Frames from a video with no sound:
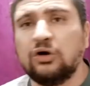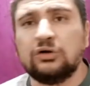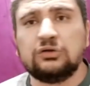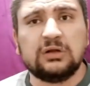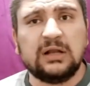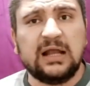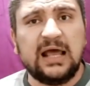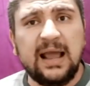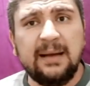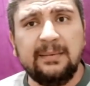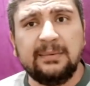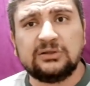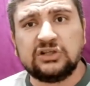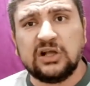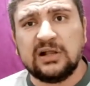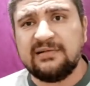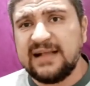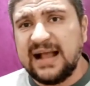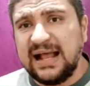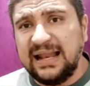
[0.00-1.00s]
ممكن تلاقي
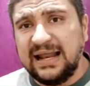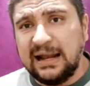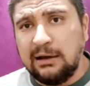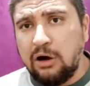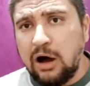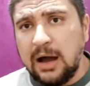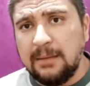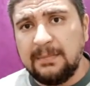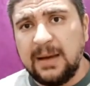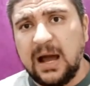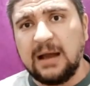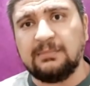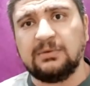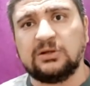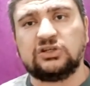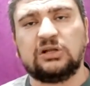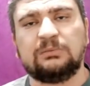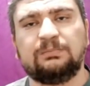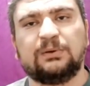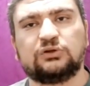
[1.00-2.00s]
ماتشات سهله نوعا ما عن
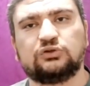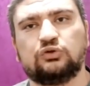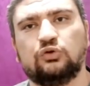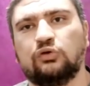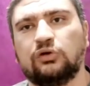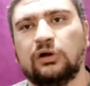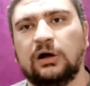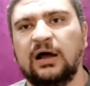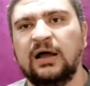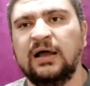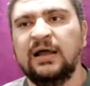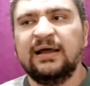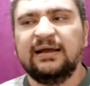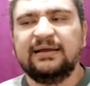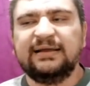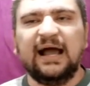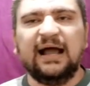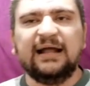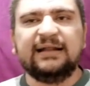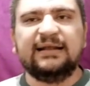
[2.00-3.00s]
ماتشات برشلونه
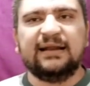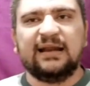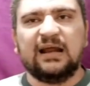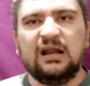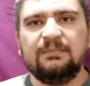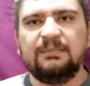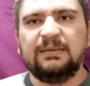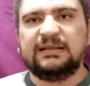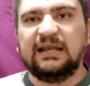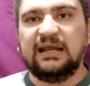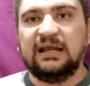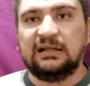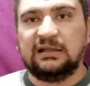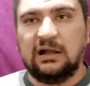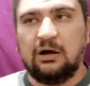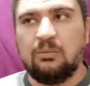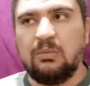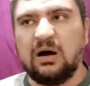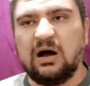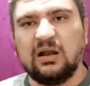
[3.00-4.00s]
يعني ريال مدريد
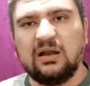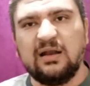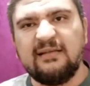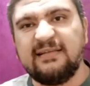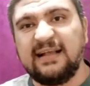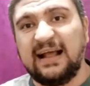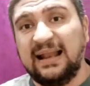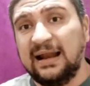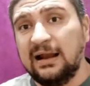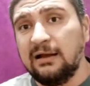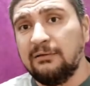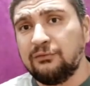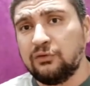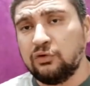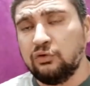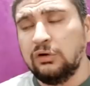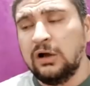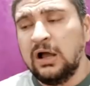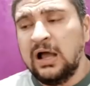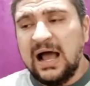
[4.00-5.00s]
لو ما خلصش على
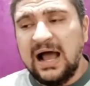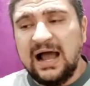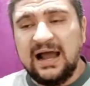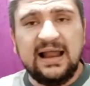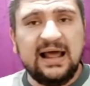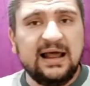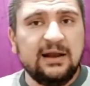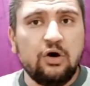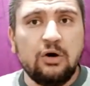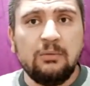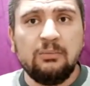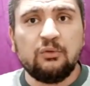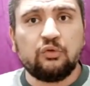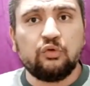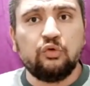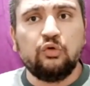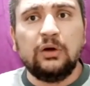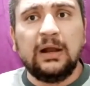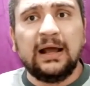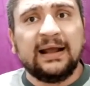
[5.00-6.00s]
نفسه هيلاقي ان هو
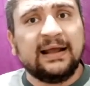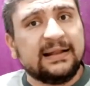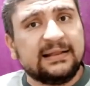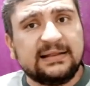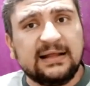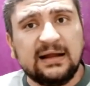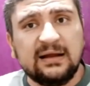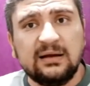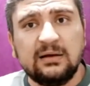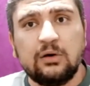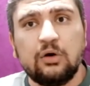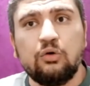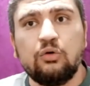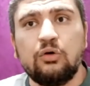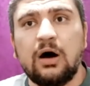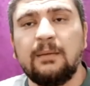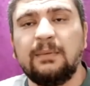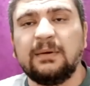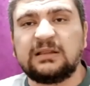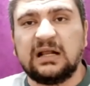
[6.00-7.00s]
بسهوله جدا هو
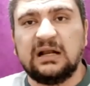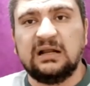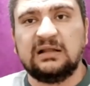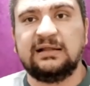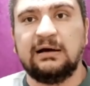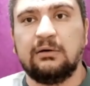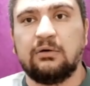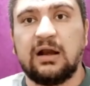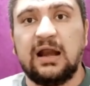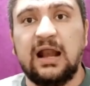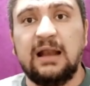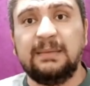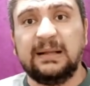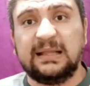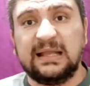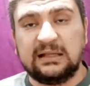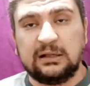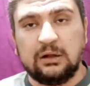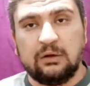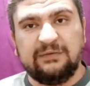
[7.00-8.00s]
هو بطل الدوري ريال
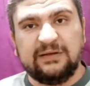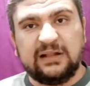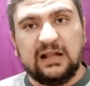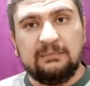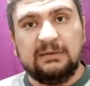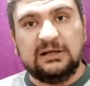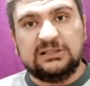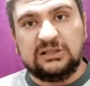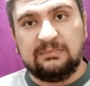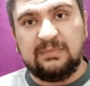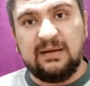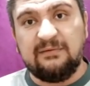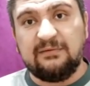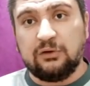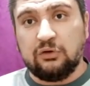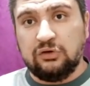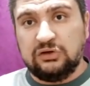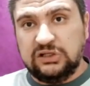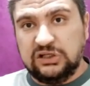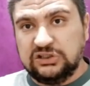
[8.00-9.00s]
مدريد لو فضل ماشي بنفس
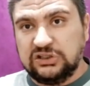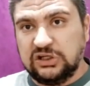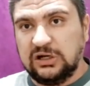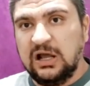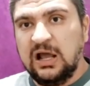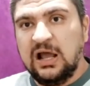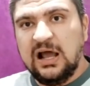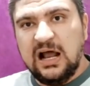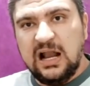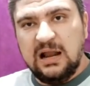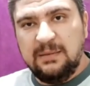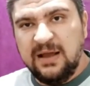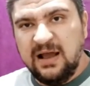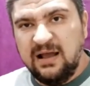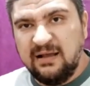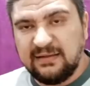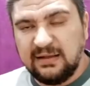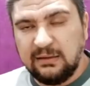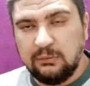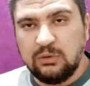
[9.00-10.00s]
الروتيشن اللي
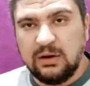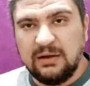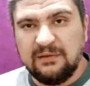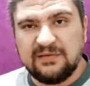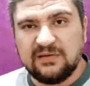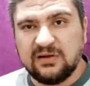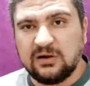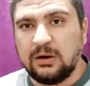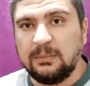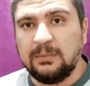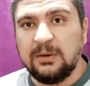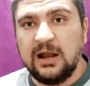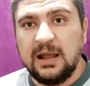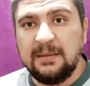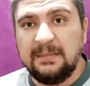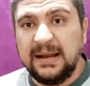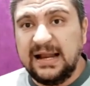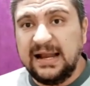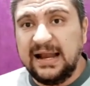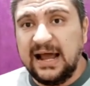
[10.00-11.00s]
بيحصل ونفس القابليه
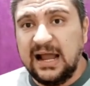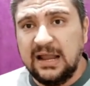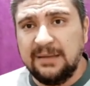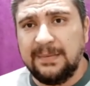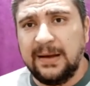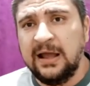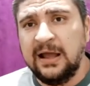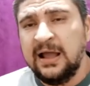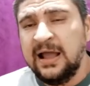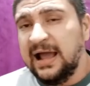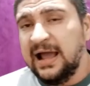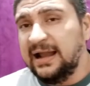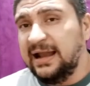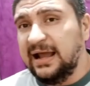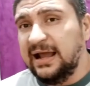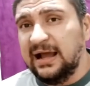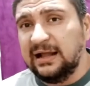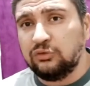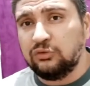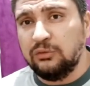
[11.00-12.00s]
من اللعيبه ان
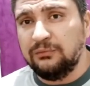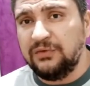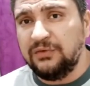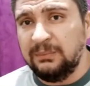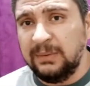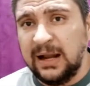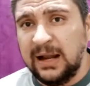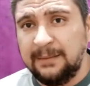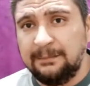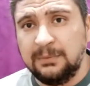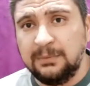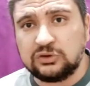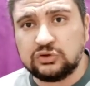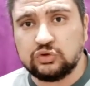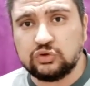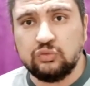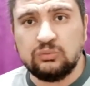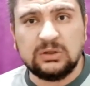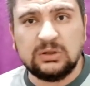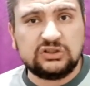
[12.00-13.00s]
هي تكون في الملعب
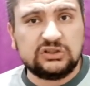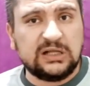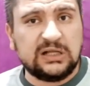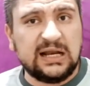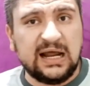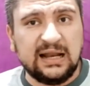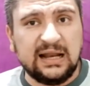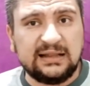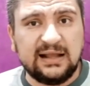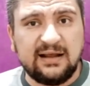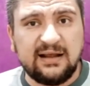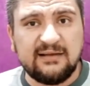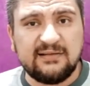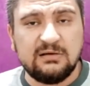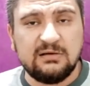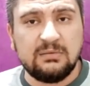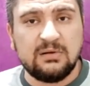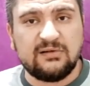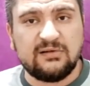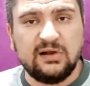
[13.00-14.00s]
ماتش وماتش تاني على الدكه
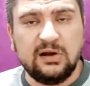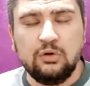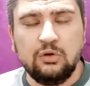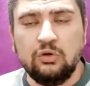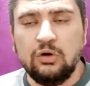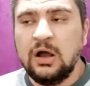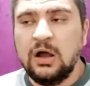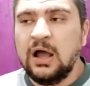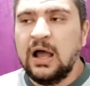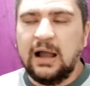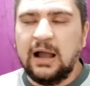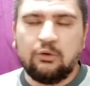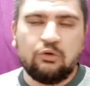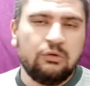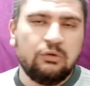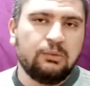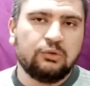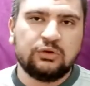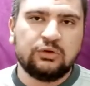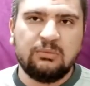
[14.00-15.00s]
زي مارسيلو
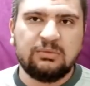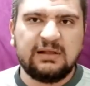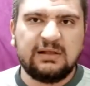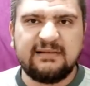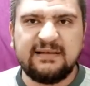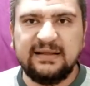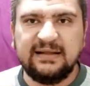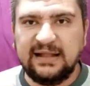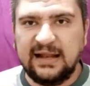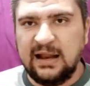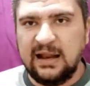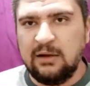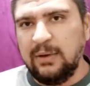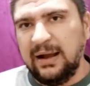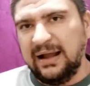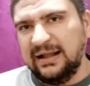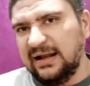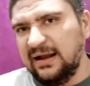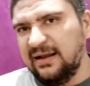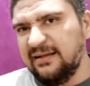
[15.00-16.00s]
هيكون الموضوع ممتاز جدا
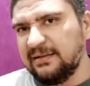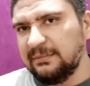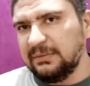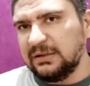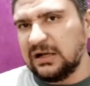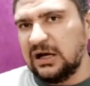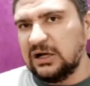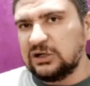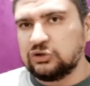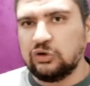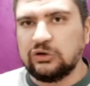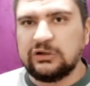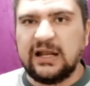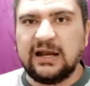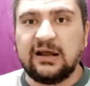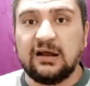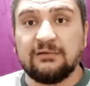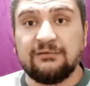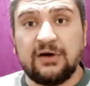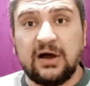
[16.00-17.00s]
الوحيد اللي لسه ما اتغيرش هو
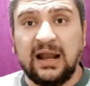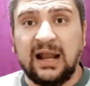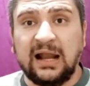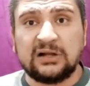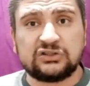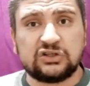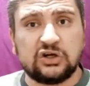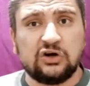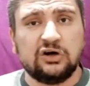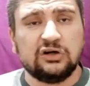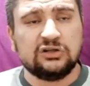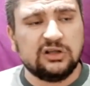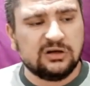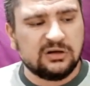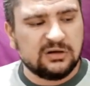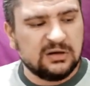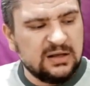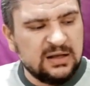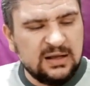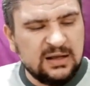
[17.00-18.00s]
داني كارفاخال عشان خاطر
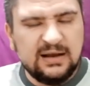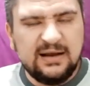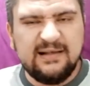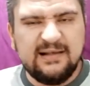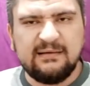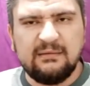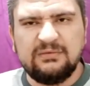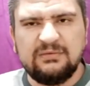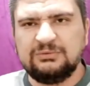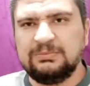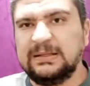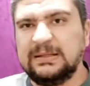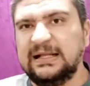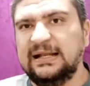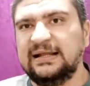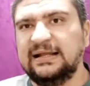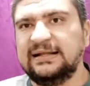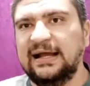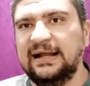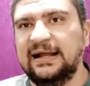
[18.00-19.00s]
لسه مفيش
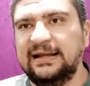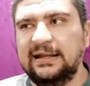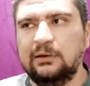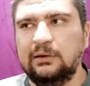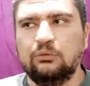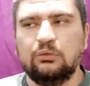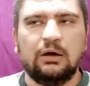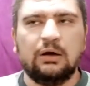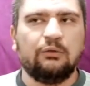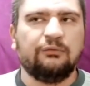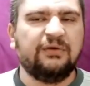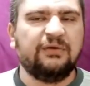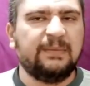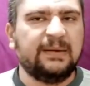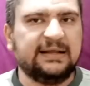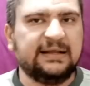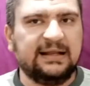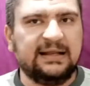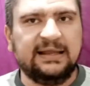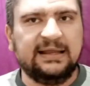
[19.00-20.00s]
بديل لداني ولو في
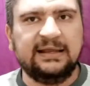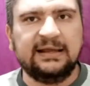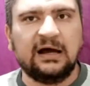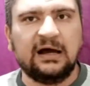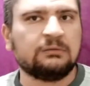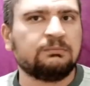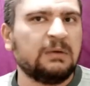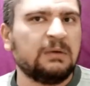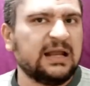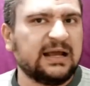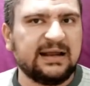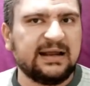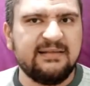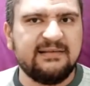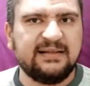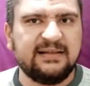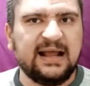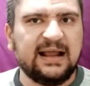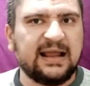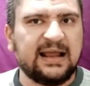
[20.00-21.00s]
بديل ليه اضمن لك ان
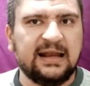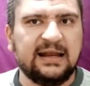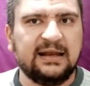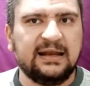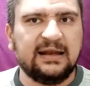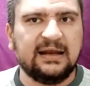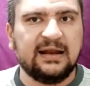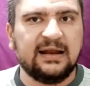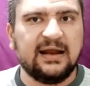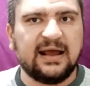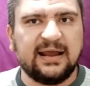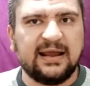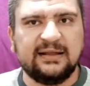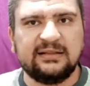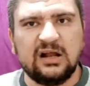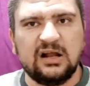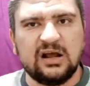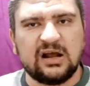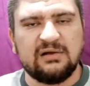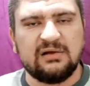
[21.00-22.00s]
زيدان كان ركن
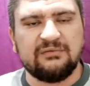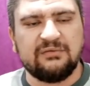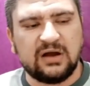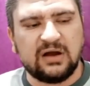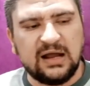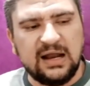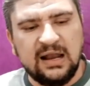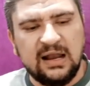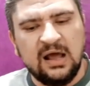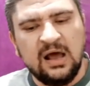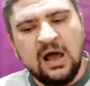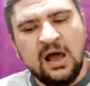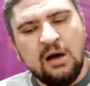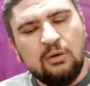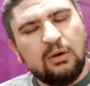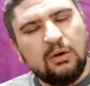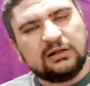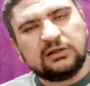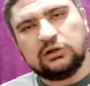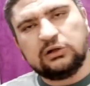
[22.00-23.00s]
داني كارفاخال
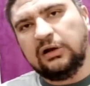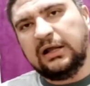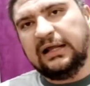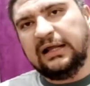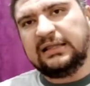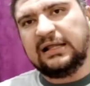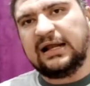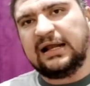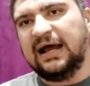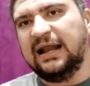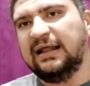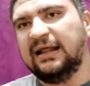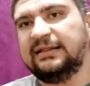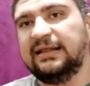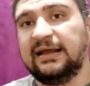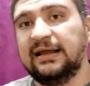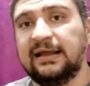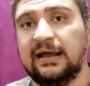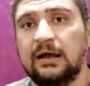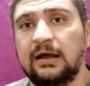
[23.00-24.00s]
وقت طويل جدا على
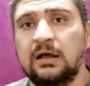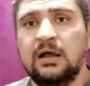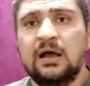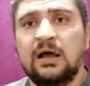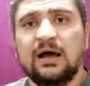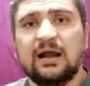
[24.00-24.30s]
الدكه